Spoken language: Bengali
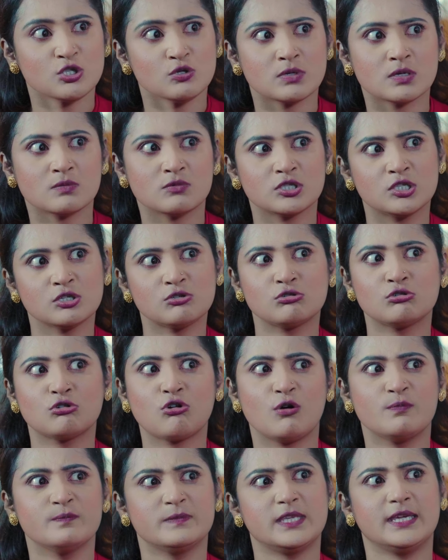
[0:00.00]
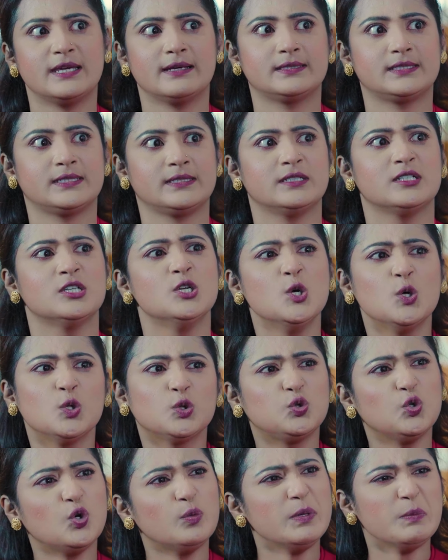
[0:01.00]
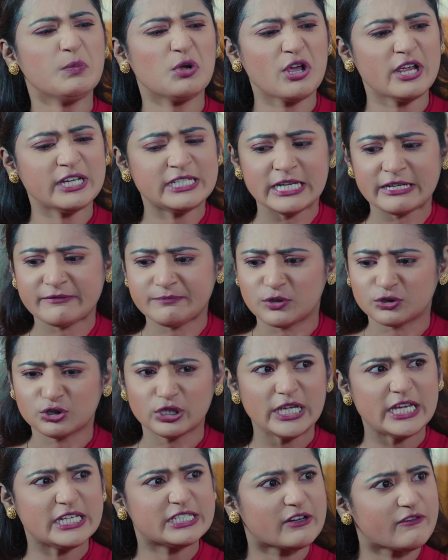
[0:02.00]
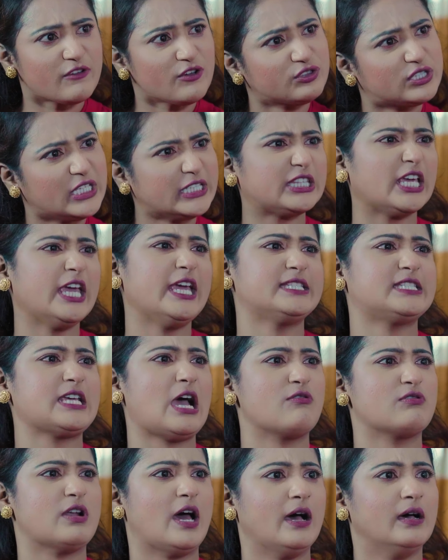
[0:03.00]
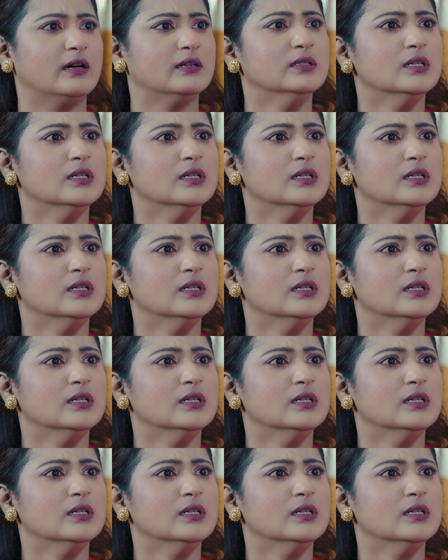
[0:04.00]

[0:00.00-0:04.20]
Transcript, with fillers: হয় তোমার মধ্যে কোনো কমতি আছে তুমি মনে হয় ঠিকমতো ইন্টারভিউ দিতেই চাও না